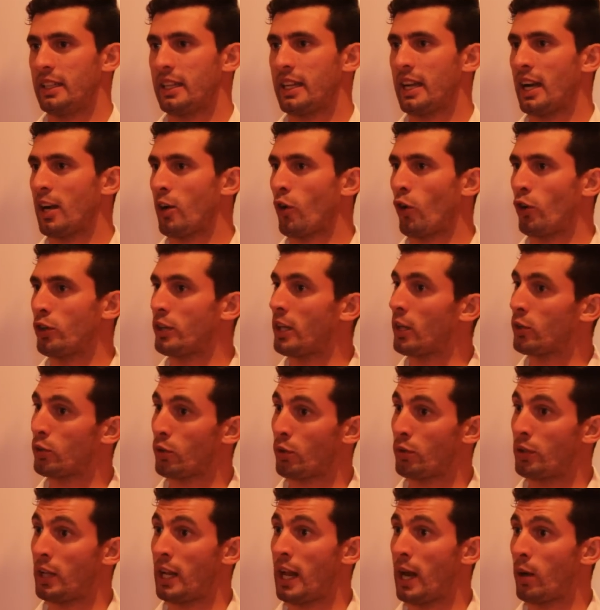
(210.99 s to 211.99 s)
cada
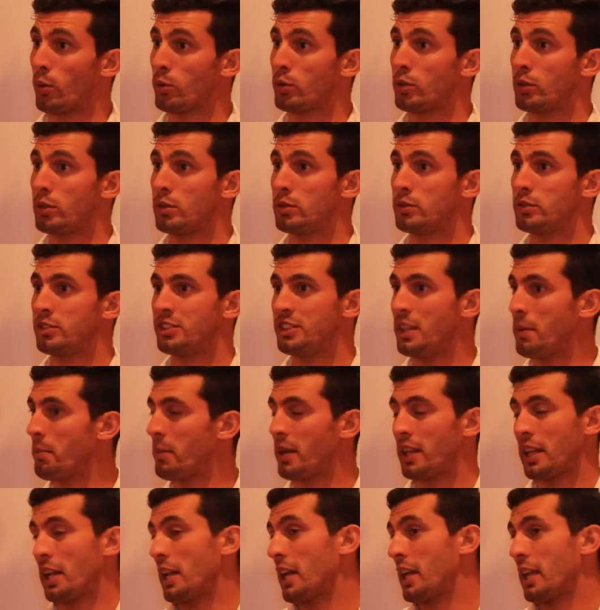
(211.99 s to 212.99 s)
contacto con el auto,
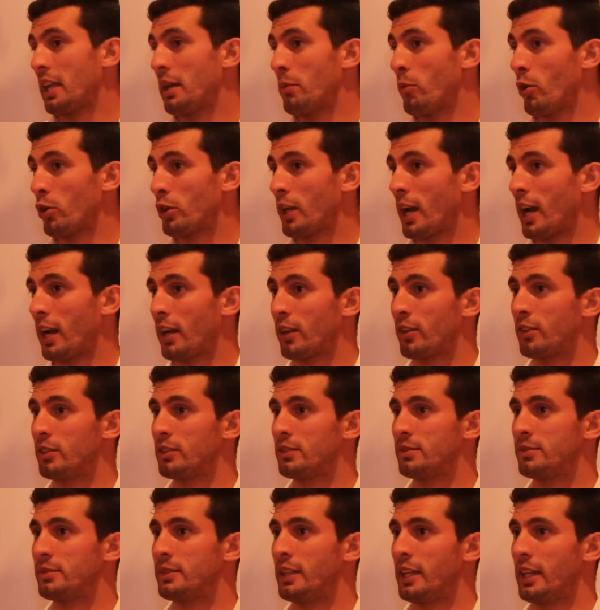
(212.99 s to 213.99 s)
siempre tenés que demostrar,
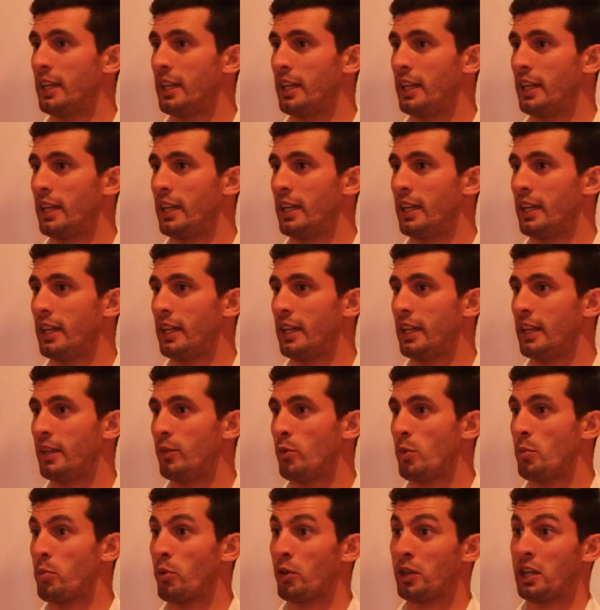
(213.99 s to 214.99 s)
eh,
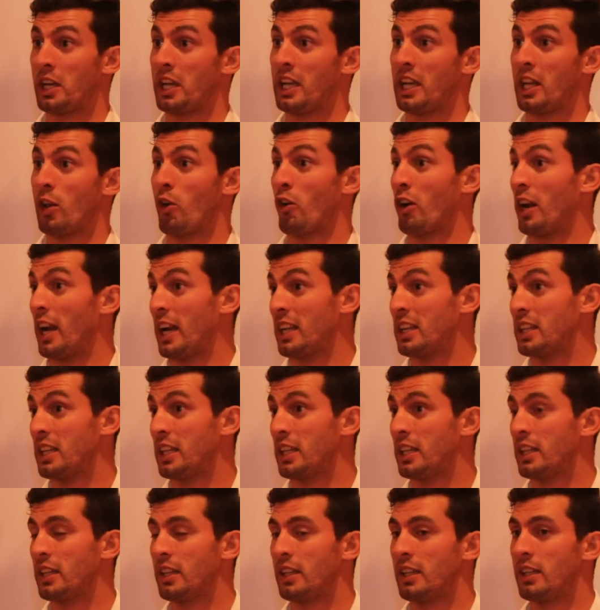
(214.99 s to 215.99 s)
¿no? importa qué
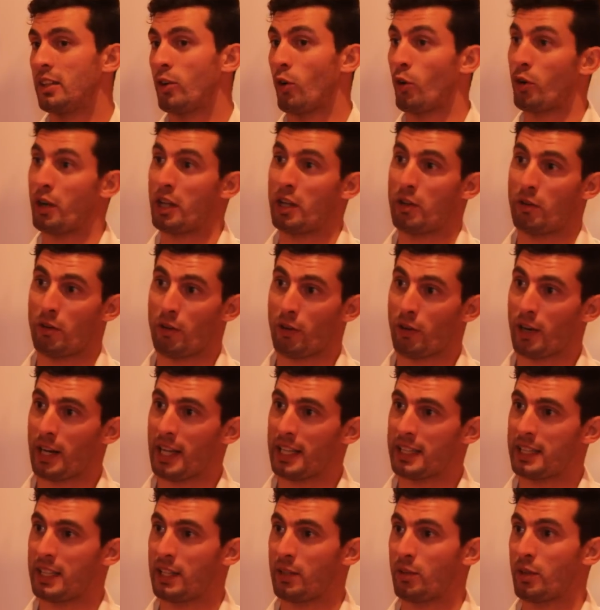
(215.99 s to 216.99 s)
lograste o qué no
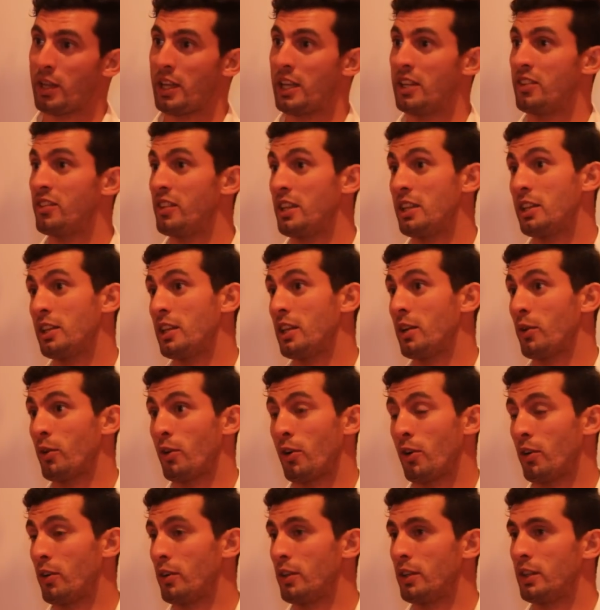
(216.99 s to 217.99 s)
lograste o qué hiciste o
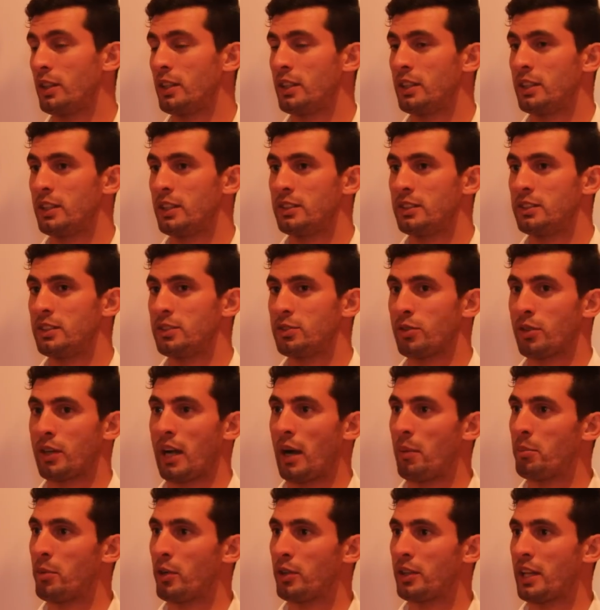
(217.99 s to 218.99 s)
no, si sos
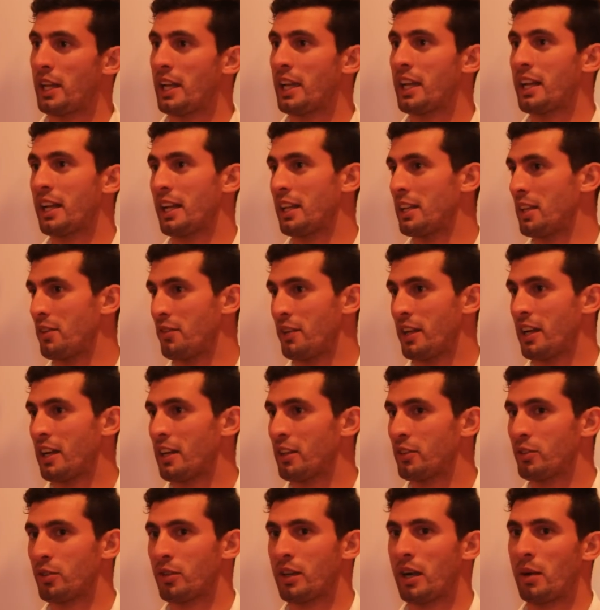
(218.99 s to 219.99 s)
campeón tenés que
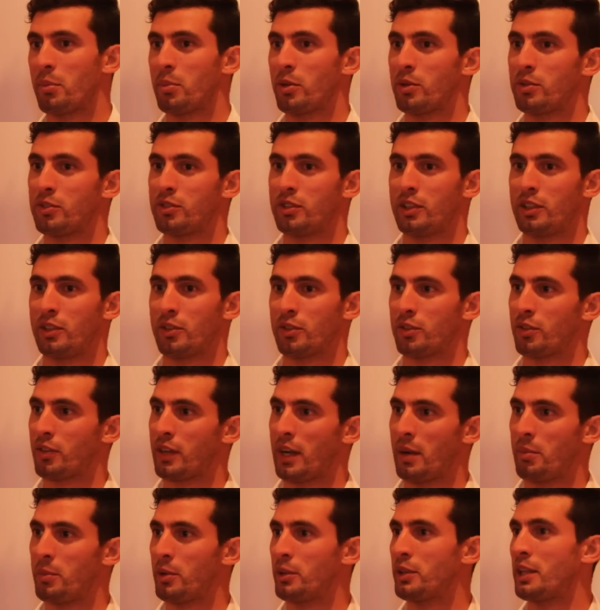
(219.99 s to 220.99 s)
rectificar que sos campeón, si no sos
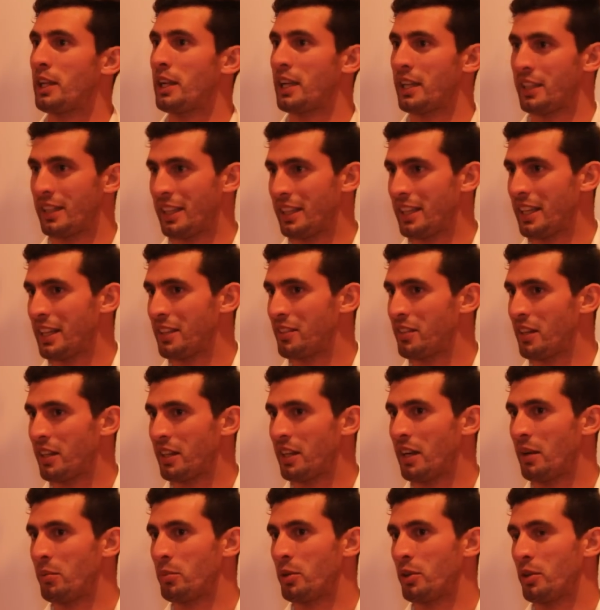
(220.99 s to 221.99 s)
campeón tenés que tratar de ser
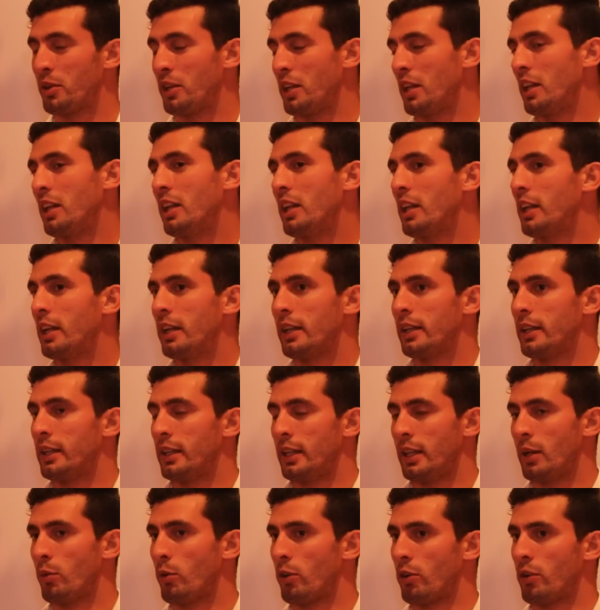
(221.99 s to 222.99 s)
campeón y,
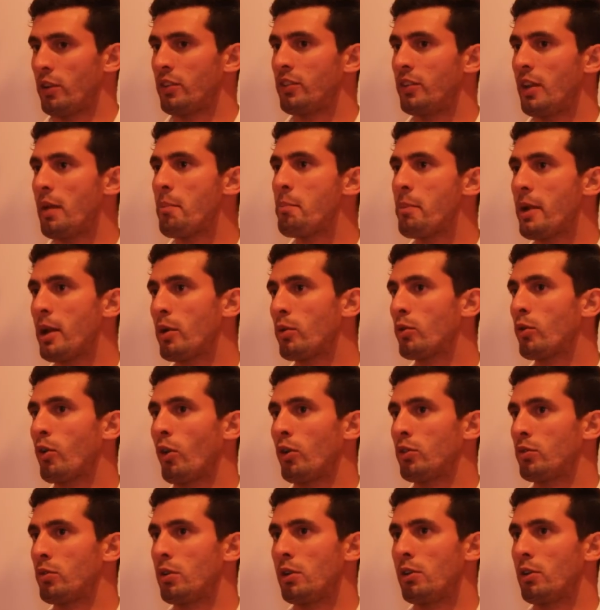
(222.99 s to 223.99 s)
y bueno, es siempre un
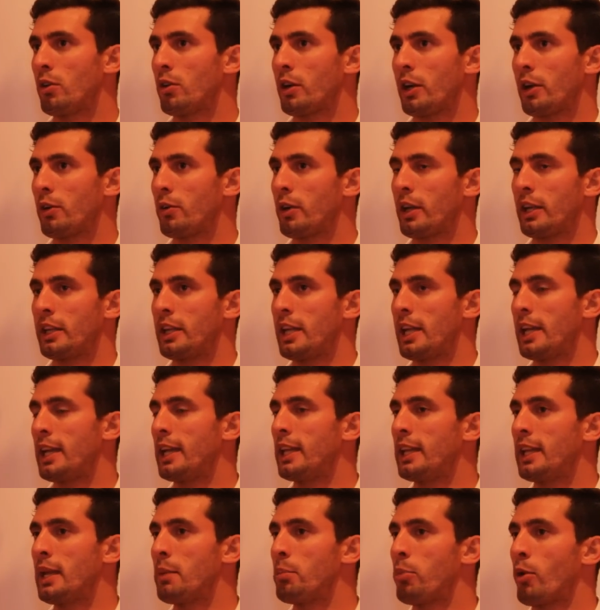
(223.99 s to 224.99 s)
continuo creo que
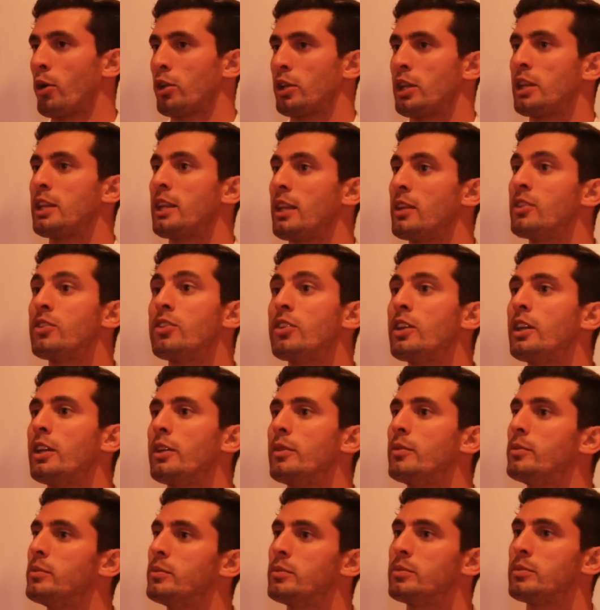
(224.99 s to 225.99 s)
tiene el deportista en sí,
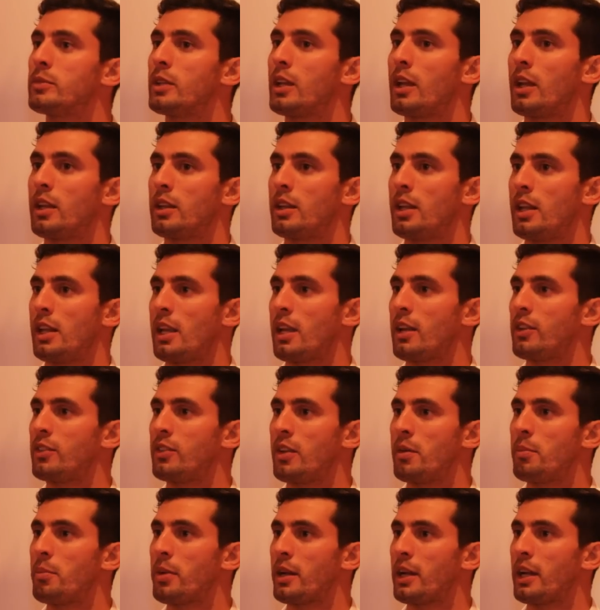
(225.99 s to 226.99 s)
que tiene que
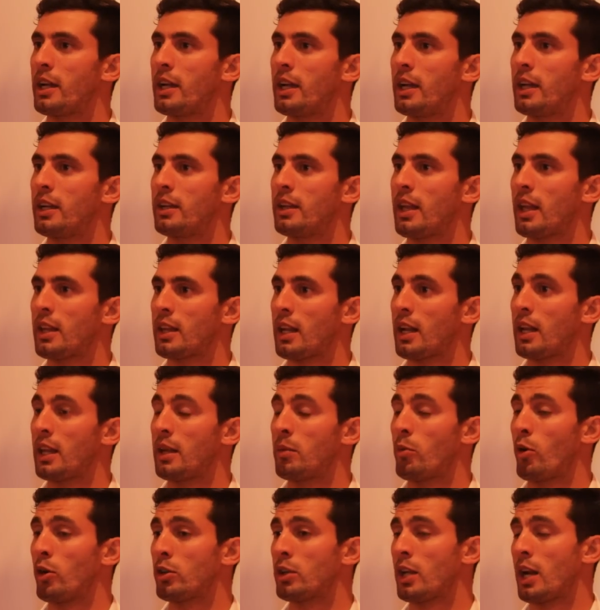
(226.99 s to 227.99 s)
siempre tratar de
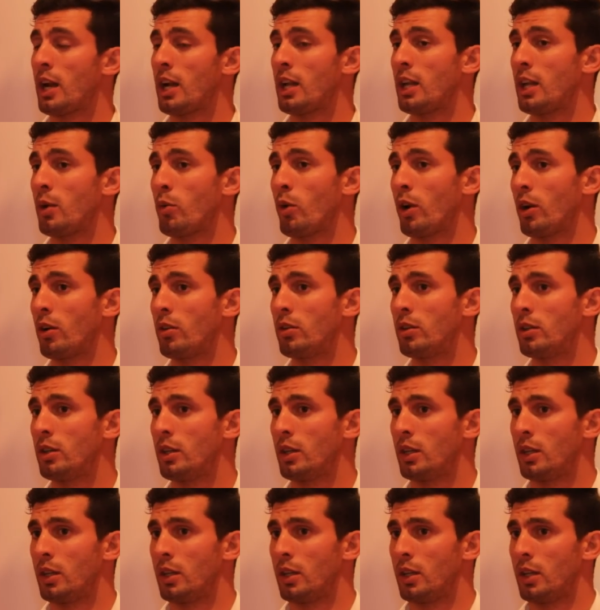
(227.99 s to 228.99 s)
demostrar y bueno,
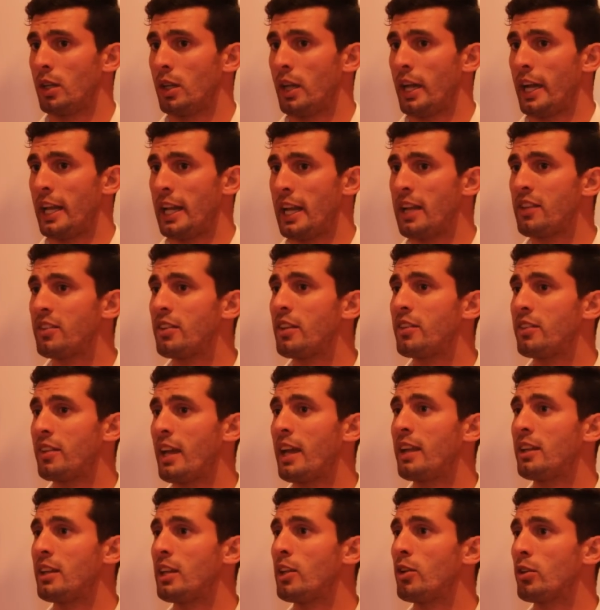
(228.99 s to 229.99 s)
en ese
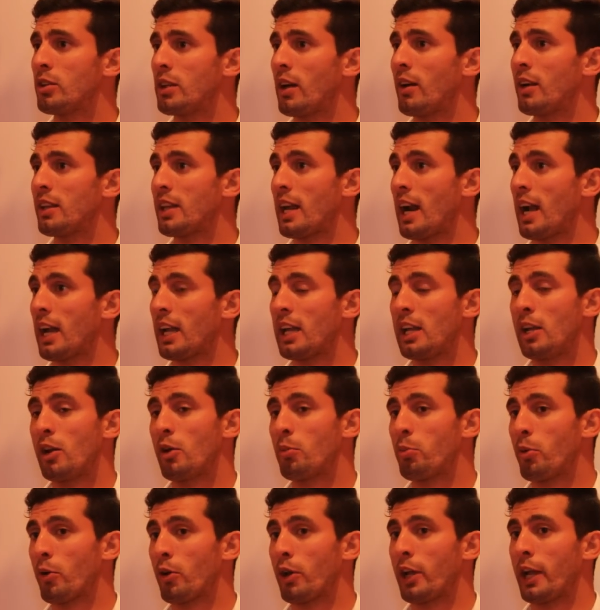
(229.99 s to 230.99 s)
sentido estaba
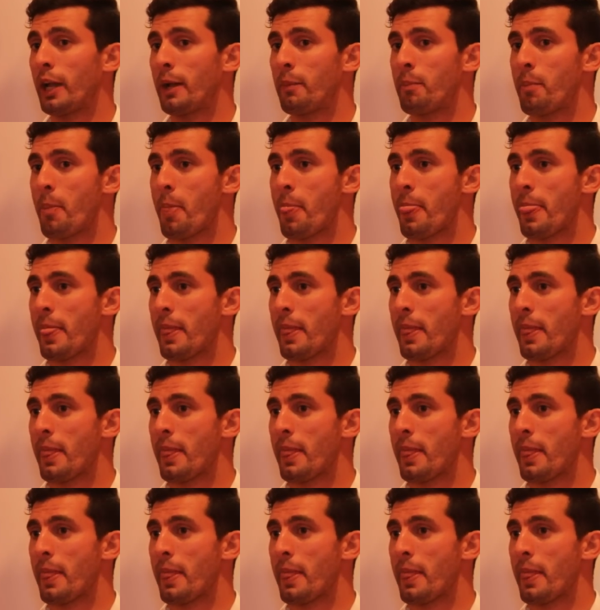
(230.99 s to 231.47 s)
tranquilo porque